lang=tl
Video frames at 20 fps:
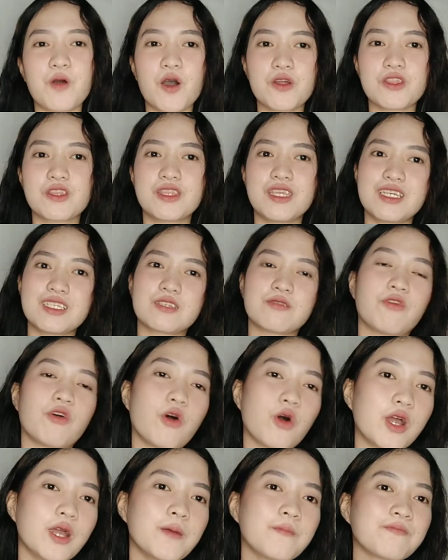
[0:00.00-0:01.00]
bought this
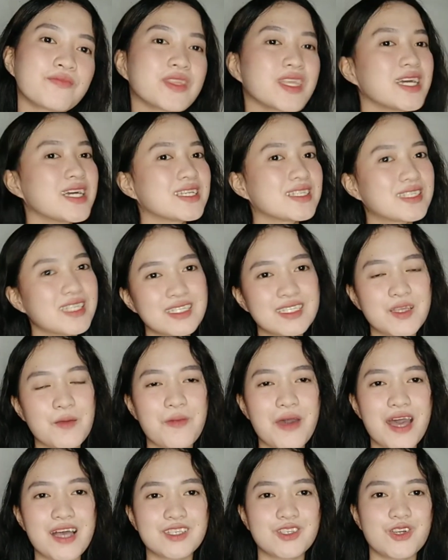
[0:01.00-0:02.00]
for 60
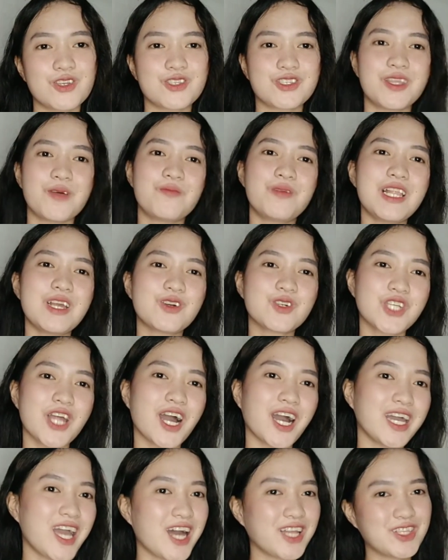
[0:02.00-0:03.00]
pesos. Nabili ko
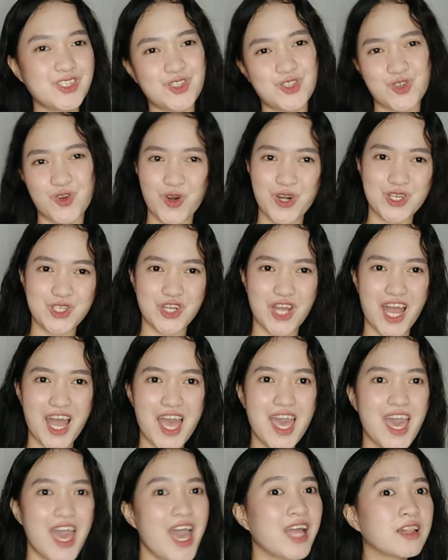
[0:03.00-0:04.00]
siya kay Ate Georgia.
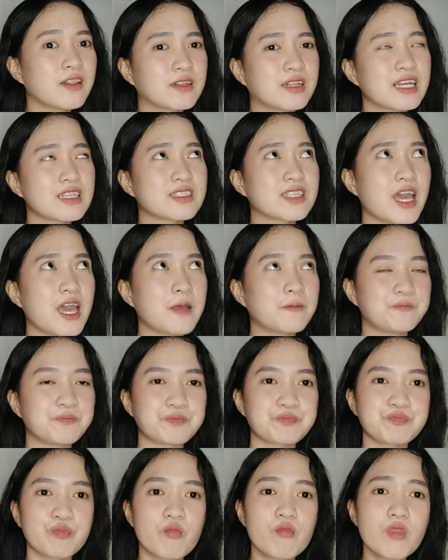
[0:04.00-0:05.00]
And kasi,
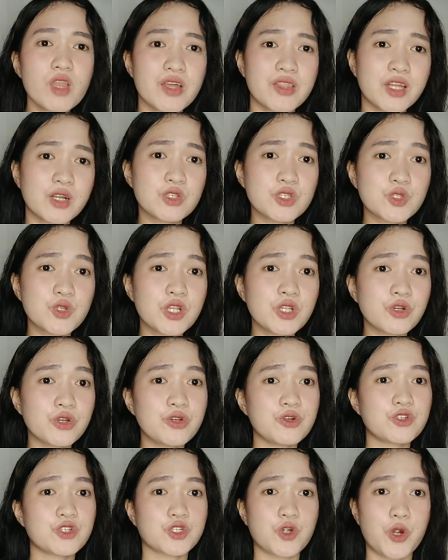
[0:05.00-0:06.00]
Nagustuhan ko
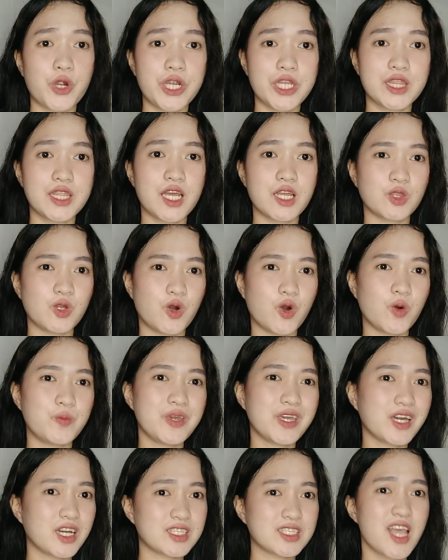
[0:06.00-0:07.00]
yung short na to
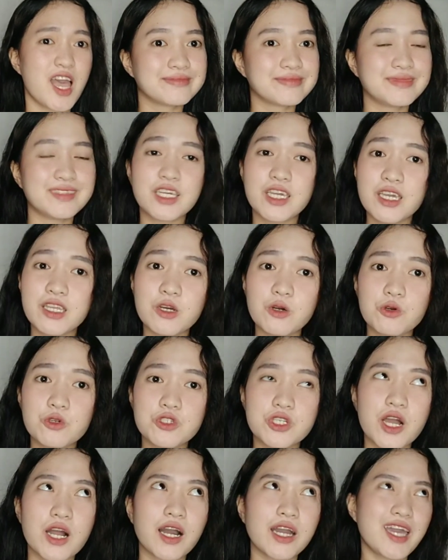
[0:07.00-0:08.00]
because nakita ko
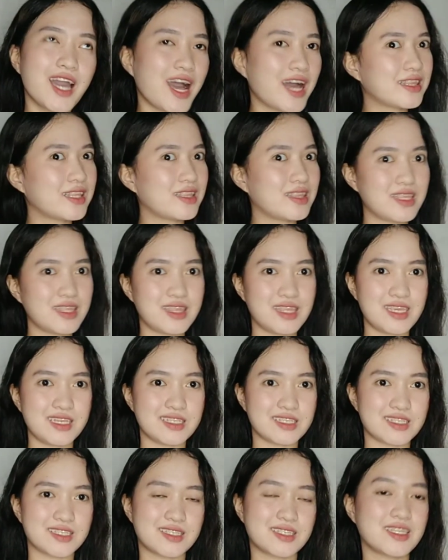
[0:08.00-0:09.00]
siya kay Ate
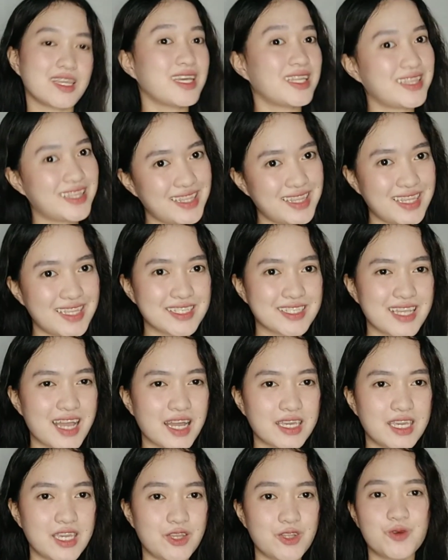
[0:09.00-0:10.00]
Denise. Denise
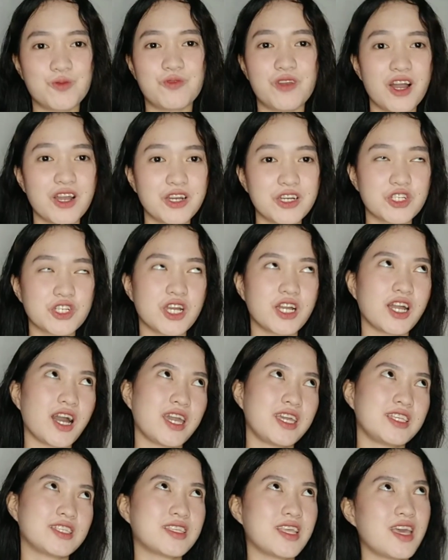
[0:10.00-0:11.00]
Aquino, vlogger siya
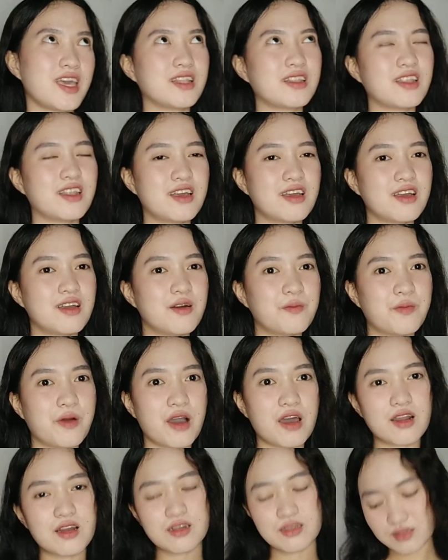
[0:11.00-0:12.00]
guys and
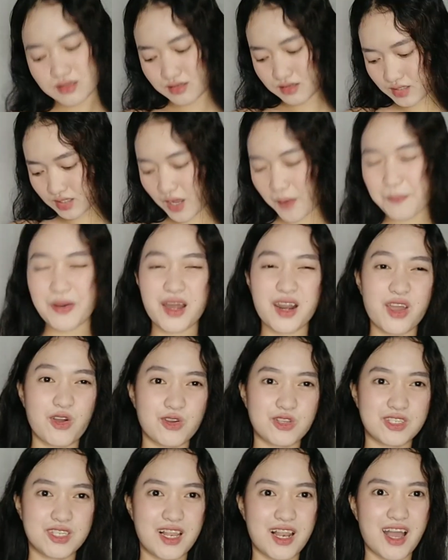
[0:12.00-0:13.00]
parang
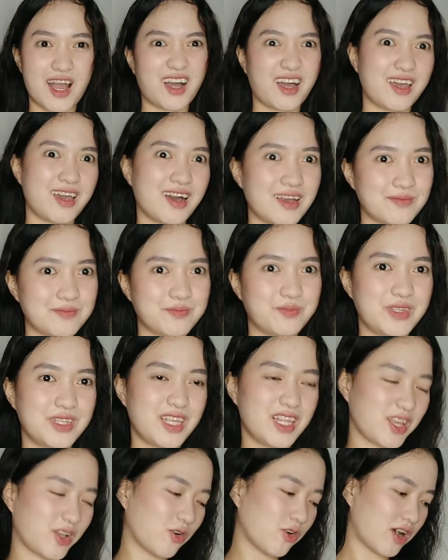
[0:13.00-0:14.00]
kapareho sila kaya
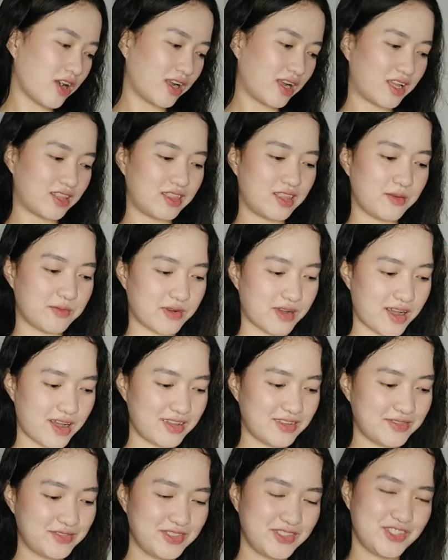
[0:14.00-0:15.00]
binili ko agad, diba?
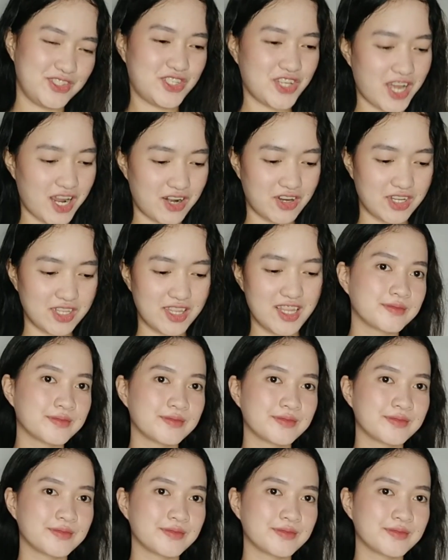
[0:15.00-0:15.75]
ba? Charot.